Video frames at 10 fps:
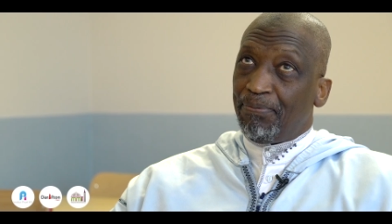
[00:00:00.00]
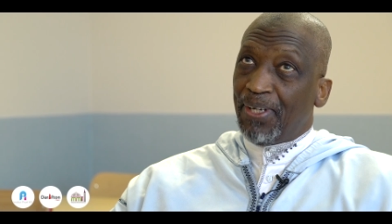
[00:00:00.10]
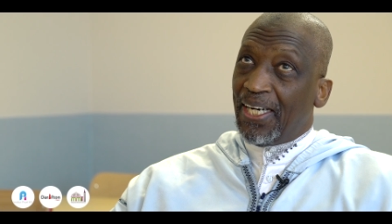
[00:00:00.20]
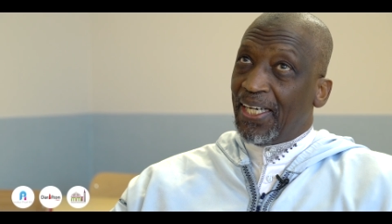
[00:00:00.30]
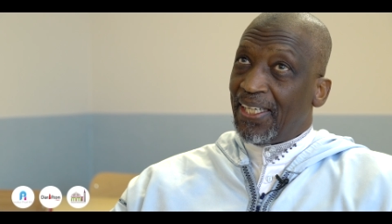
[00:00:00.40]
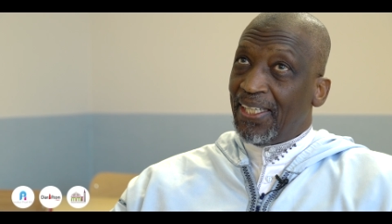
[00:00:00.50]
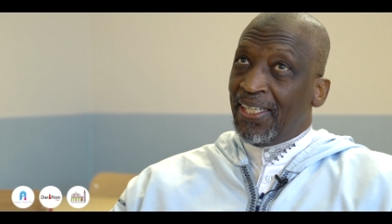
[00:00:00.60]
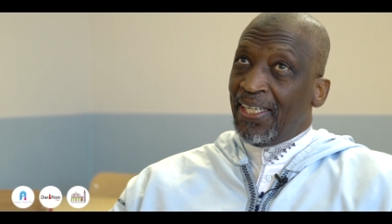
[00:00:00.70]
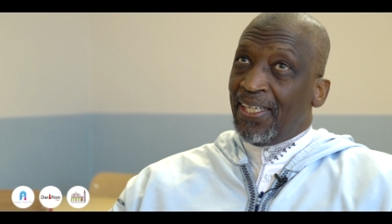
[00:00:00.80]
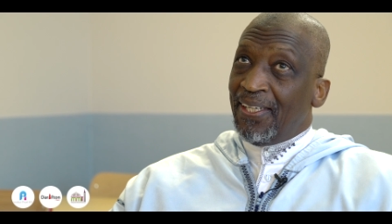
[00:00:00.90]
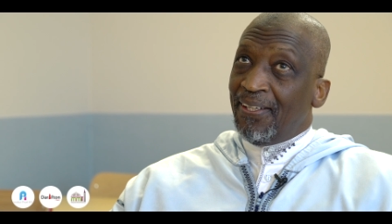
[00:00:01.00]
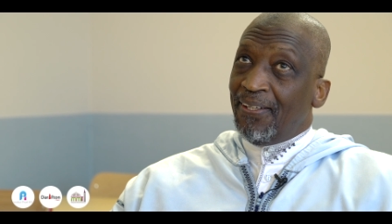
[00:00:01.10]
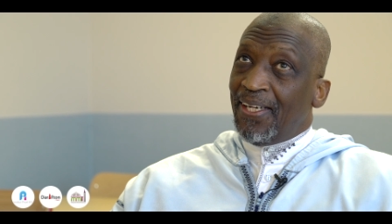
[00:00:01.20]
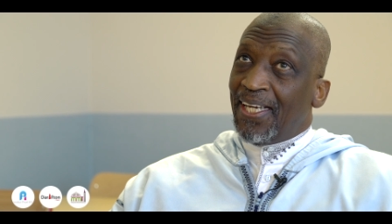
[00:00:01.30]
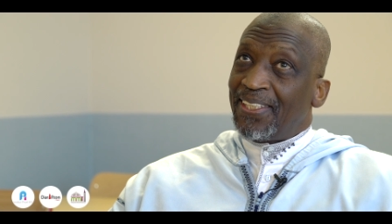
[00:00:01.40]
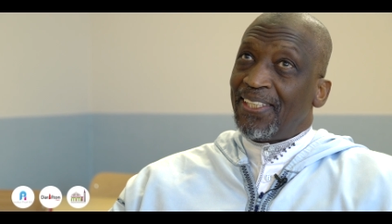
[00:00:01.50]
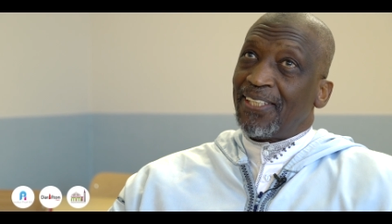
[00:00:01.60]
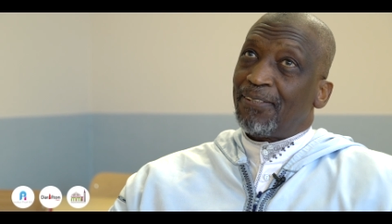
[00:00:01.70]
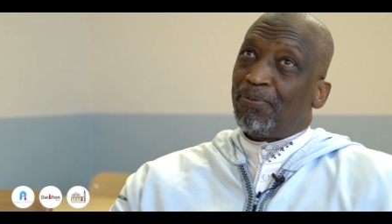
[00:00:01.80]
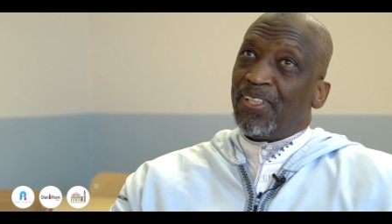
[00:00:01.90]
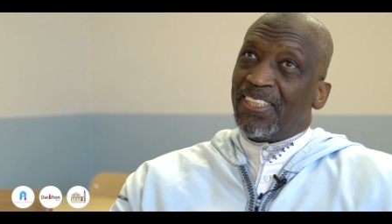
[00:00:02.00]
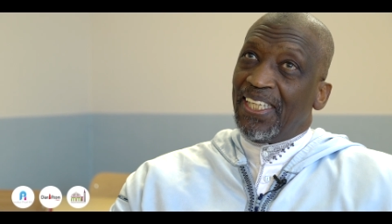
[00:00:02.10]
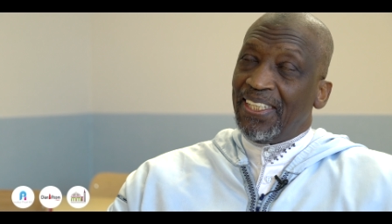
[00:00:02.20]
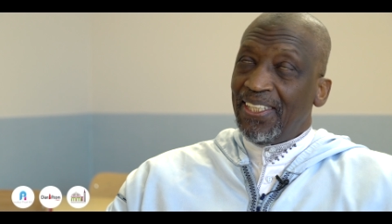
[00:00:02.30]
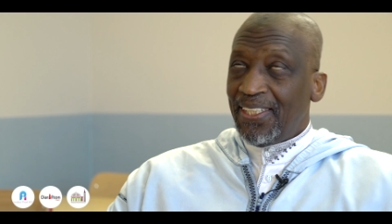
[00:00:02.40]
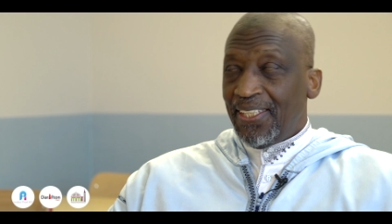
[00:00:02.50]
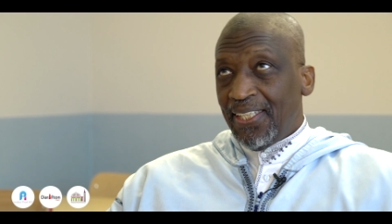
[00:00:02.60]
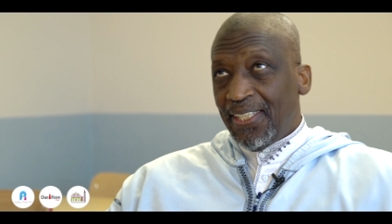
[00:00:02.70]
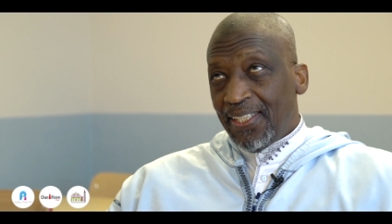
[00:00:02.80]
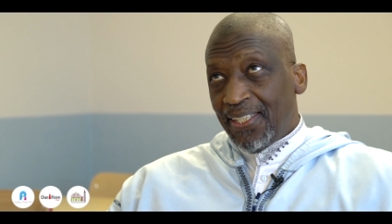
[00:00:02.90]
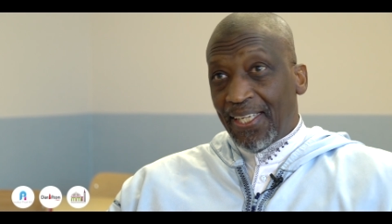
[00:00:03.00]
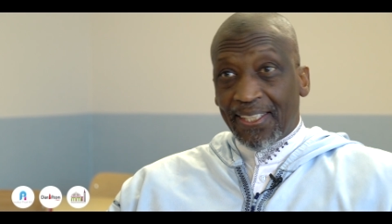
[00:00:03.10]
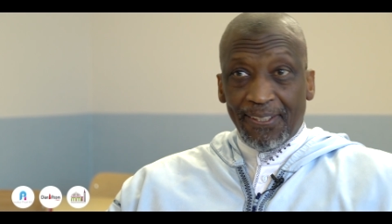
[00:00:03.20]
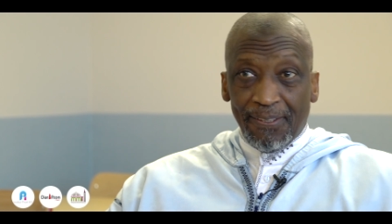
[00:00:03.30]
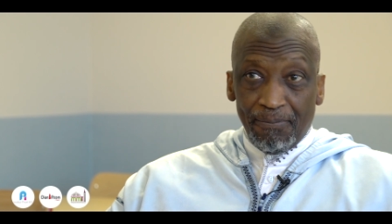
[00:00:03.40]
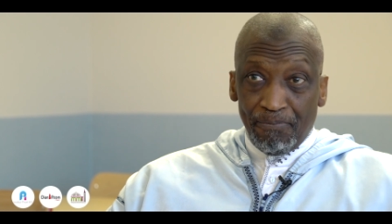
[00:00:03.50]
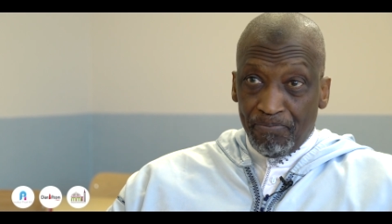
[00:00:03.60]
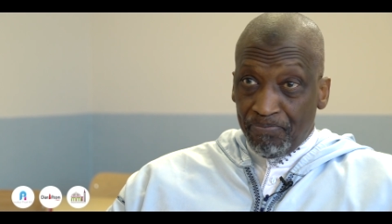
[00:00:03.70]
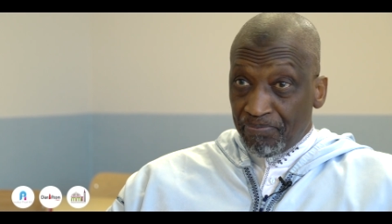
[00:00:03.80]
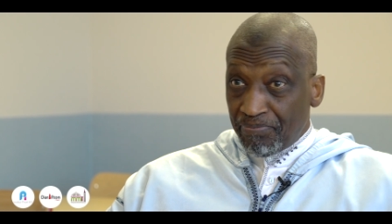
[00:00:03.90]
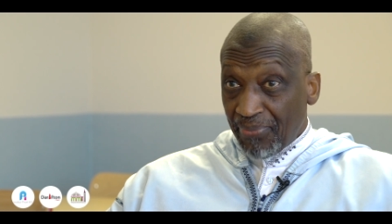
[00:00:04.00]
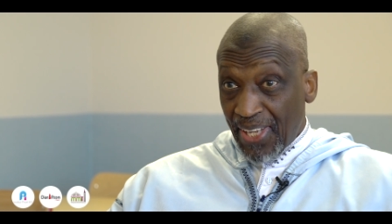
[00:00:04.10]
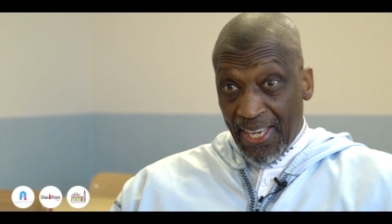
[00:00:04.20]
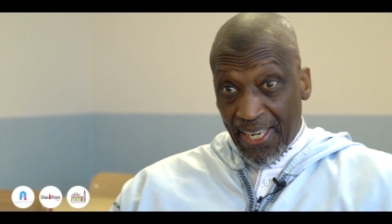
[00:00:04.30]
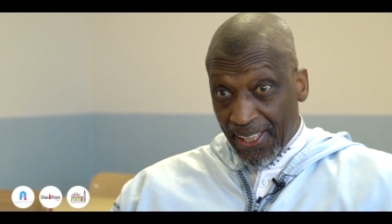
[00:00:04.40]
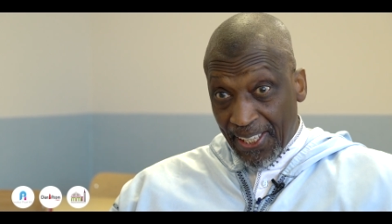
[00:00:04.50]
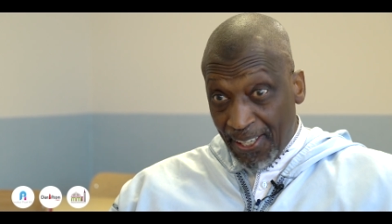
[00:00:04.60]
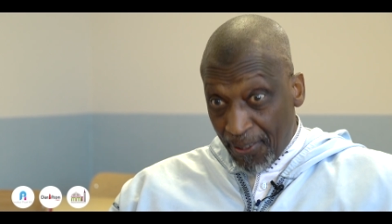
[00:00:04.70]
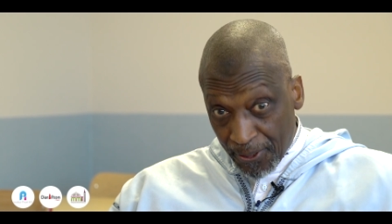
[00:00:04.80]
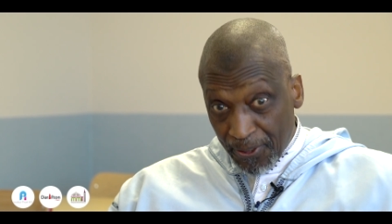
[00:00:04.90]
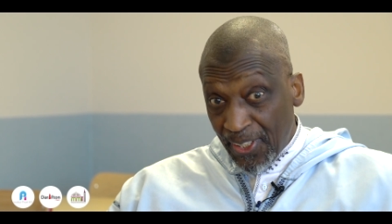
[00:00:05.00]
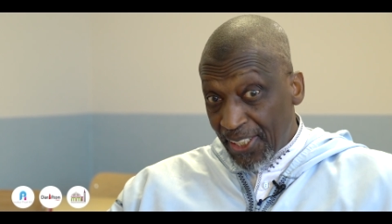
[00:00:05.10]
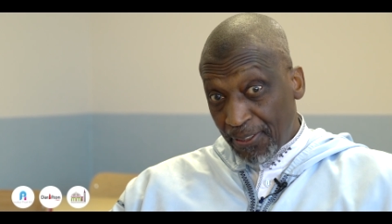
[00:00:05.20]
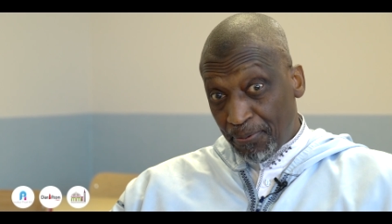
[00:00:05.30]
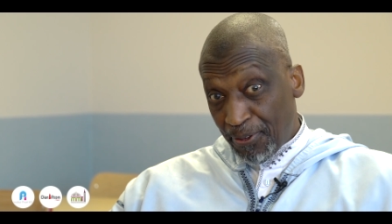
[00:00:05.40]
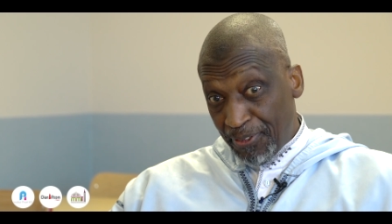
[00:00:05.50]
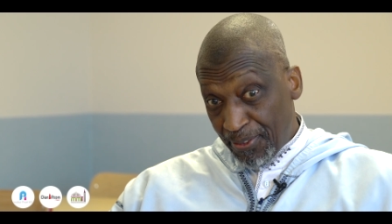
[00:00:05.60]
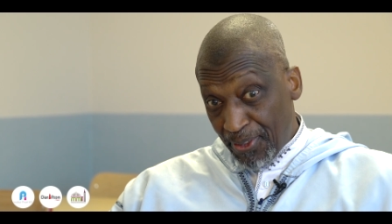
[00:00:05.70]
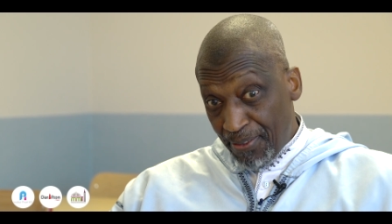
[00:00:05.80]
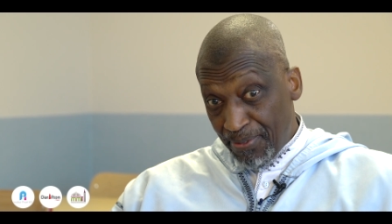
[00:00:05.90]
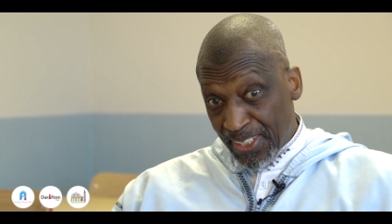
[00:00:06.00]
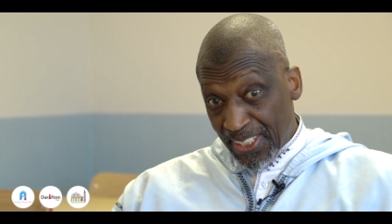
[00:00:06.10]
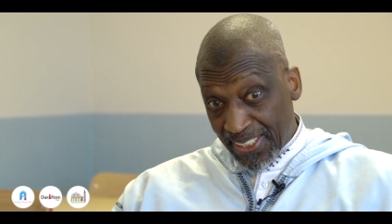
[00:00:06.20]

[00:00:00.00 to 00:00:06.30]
par euh, la science précède l'action. Et Allah a ordonné à son prophète Mohammed